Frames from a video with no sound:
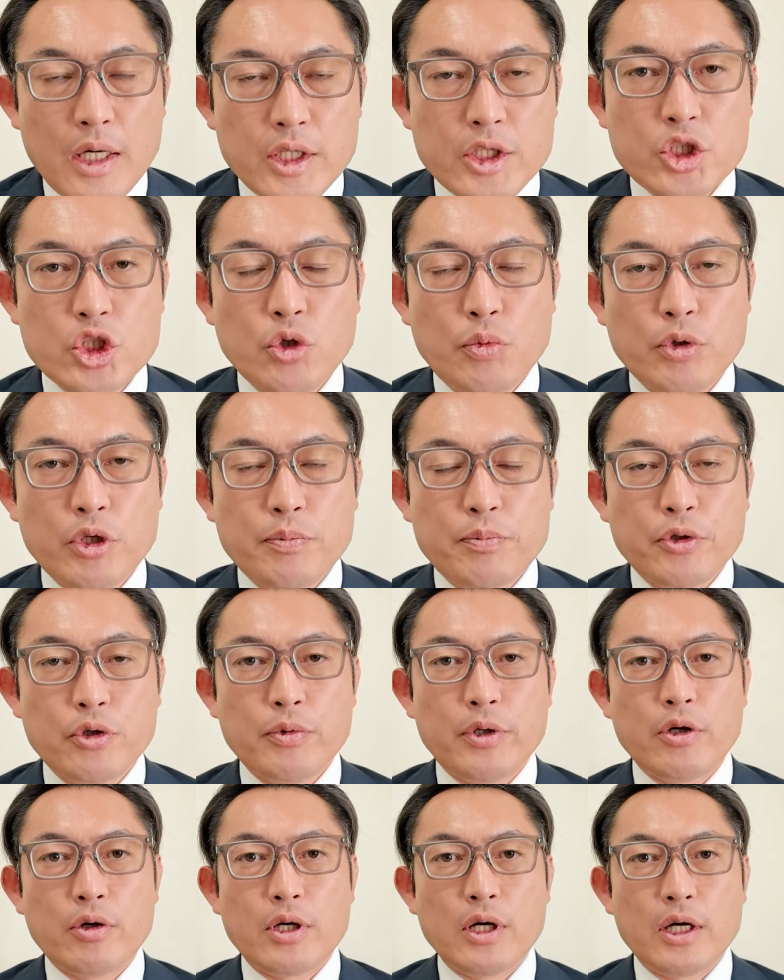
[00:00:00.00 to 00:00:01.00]
はい今日も日本
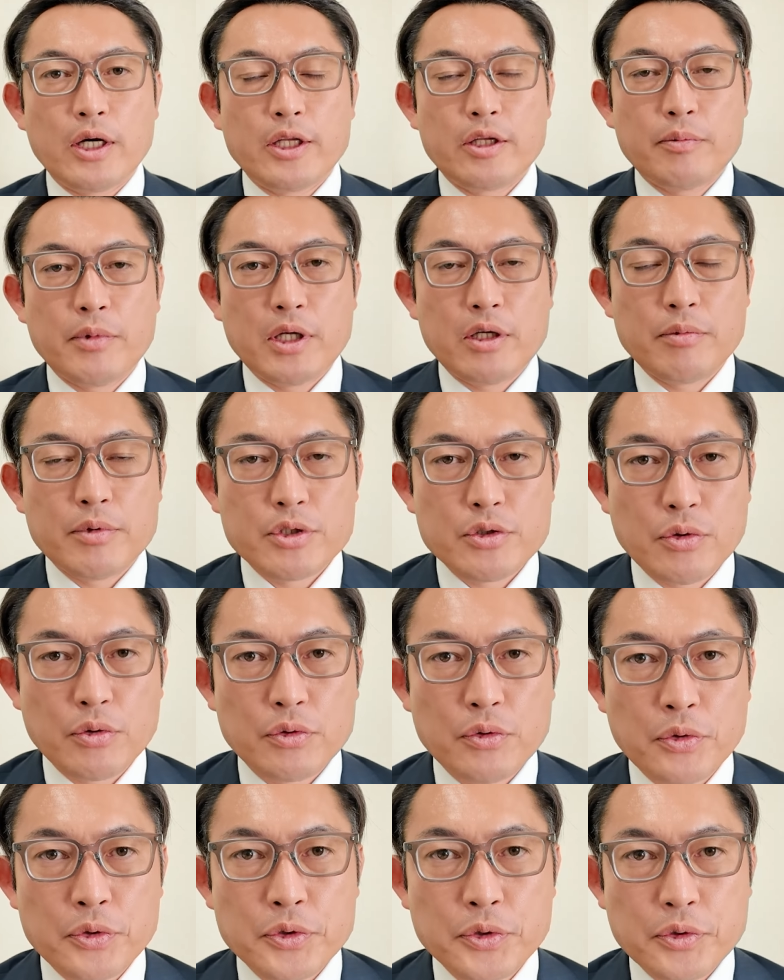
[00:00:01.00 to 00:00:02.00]
の未来を考えてまいりましょ
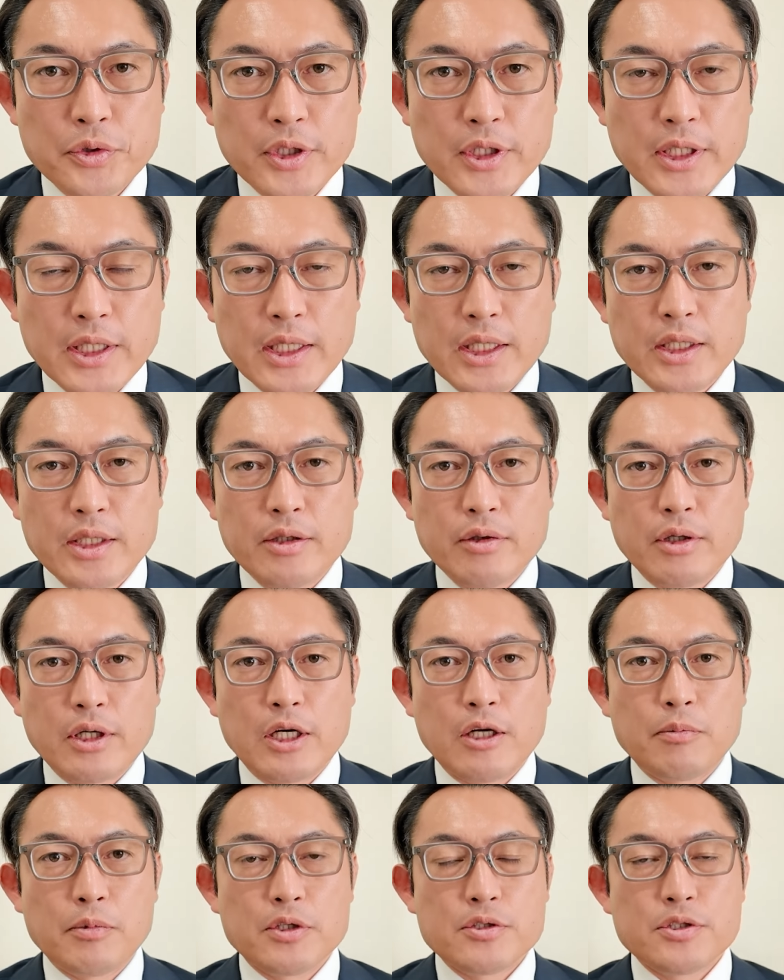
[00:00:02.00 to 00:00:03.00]
う東京都議会議員の
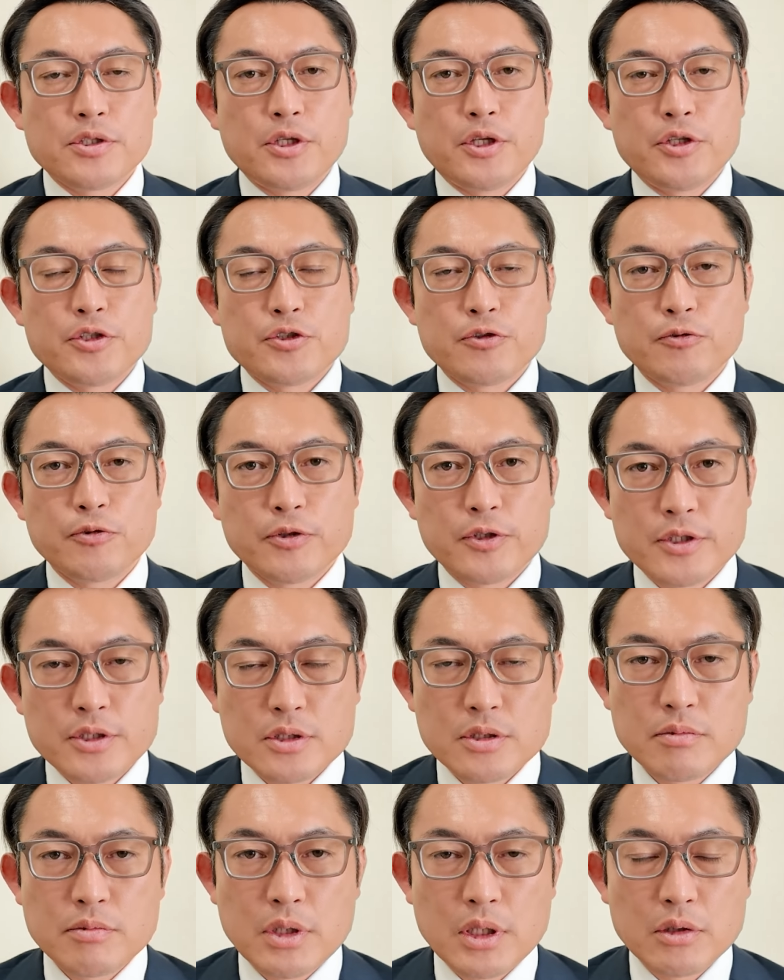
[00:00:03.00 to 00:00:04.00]
川町真一郎で
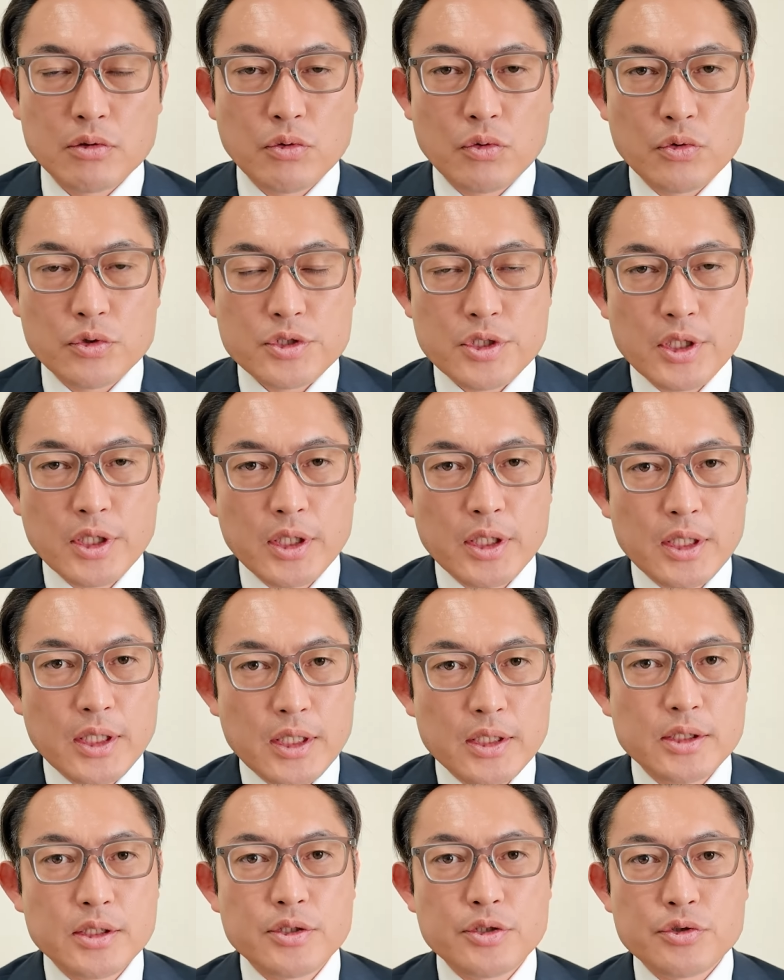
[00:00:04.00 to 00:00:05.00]
すまああの政
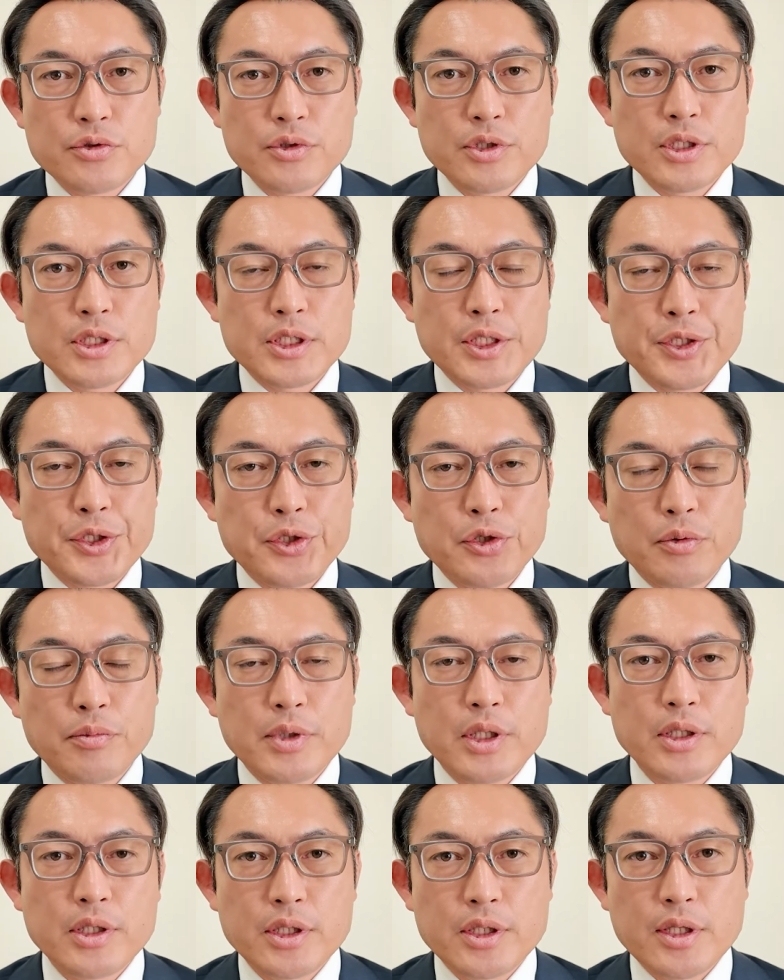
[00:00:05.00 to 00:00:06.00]
界衆議院選挙を
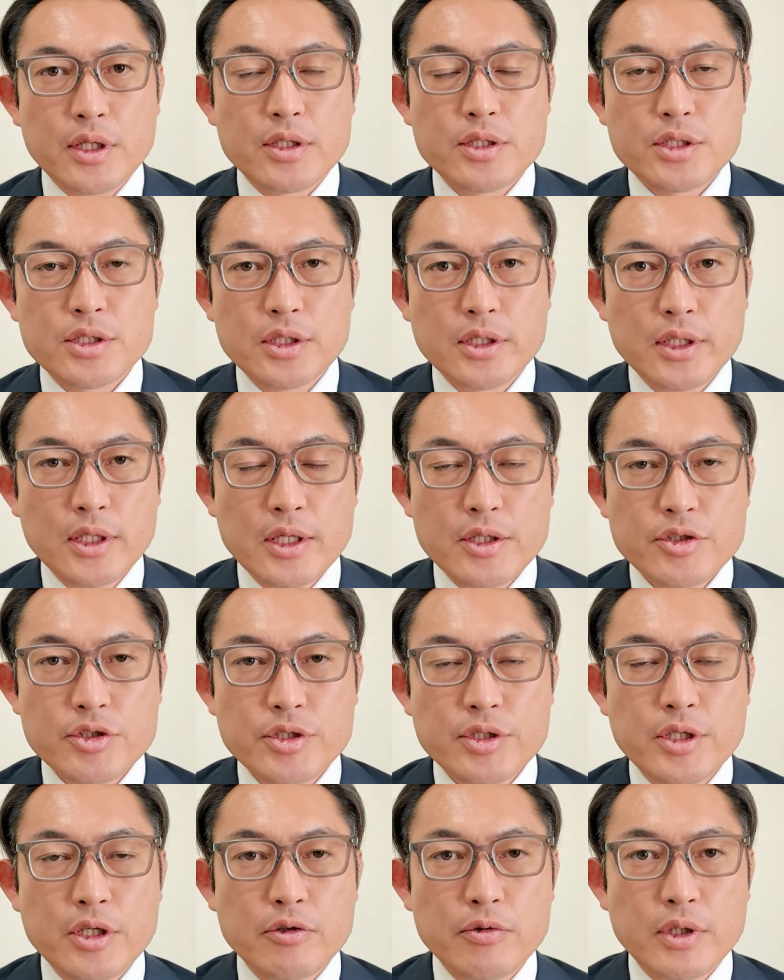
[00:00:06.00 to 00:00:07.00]
前に激震が
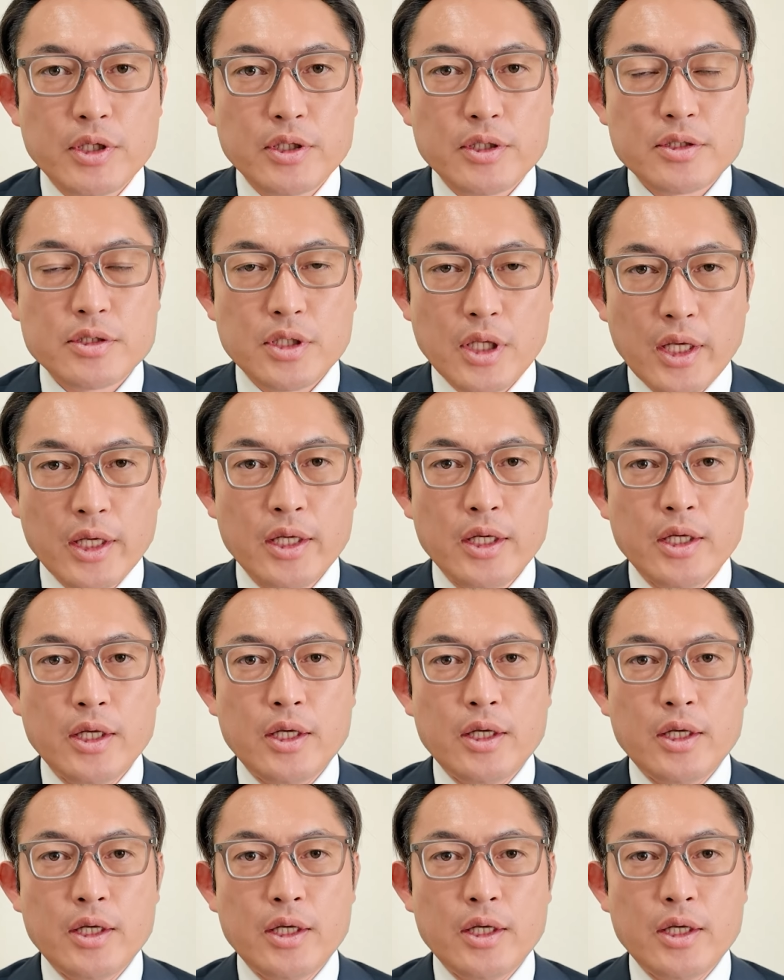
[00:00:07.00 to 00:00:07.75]
走っているわけですね